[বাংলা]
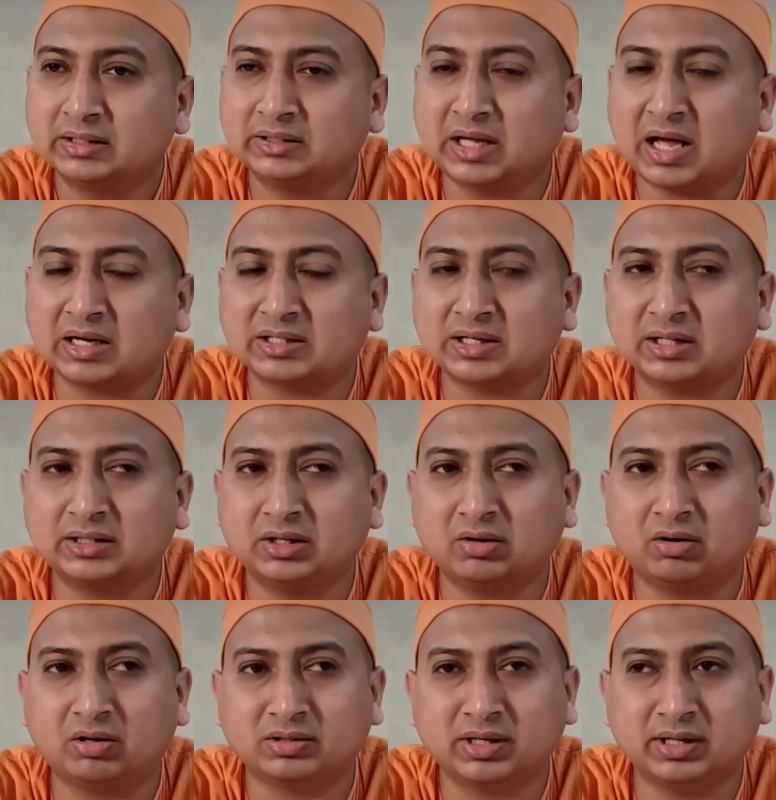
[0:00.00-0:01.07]
তার সাথে
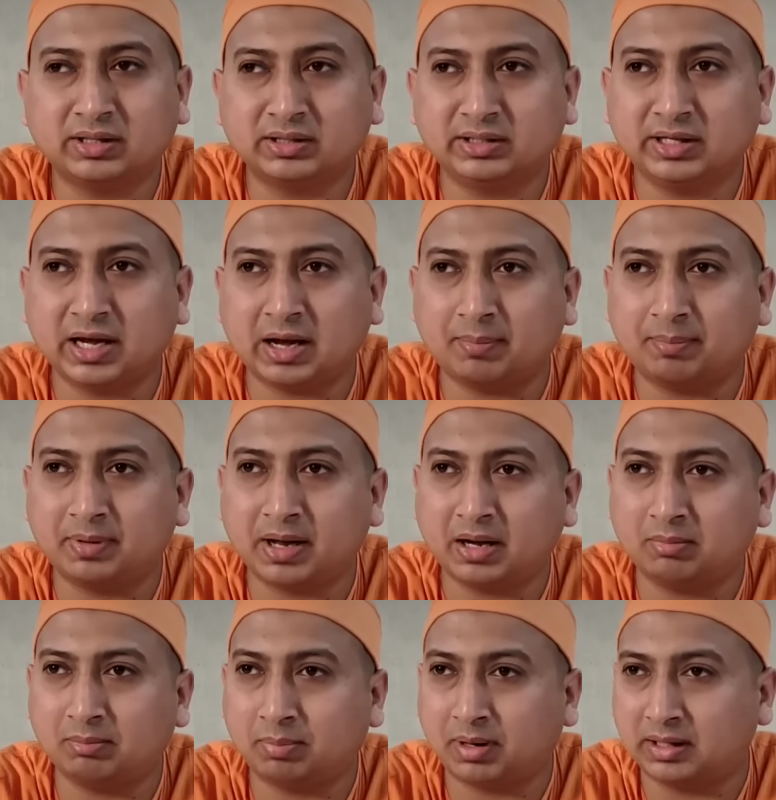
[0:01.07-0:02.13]
অশান্তি
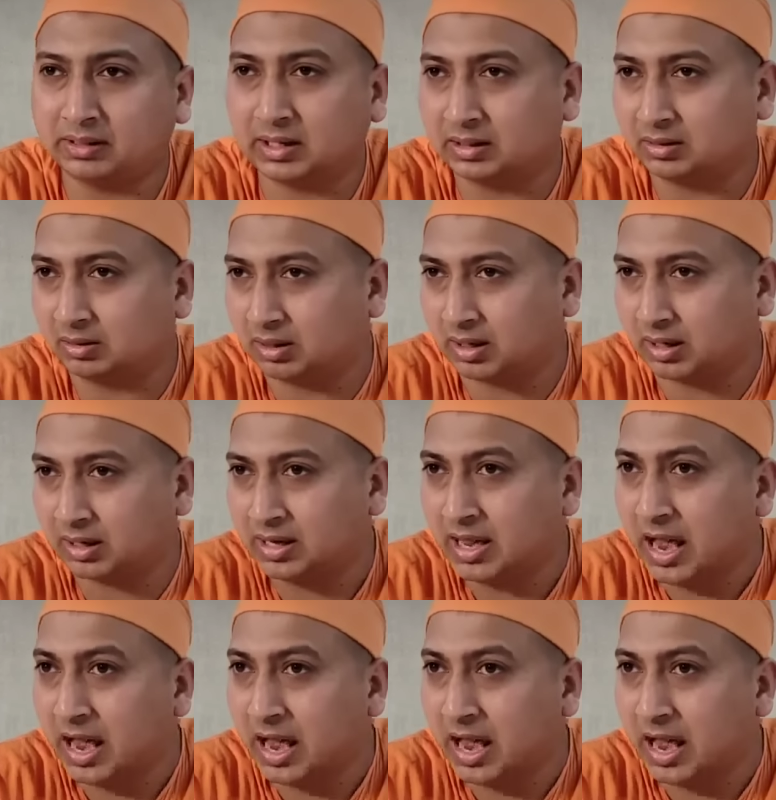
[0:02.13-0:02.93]
আপনার বাঁধা ধরা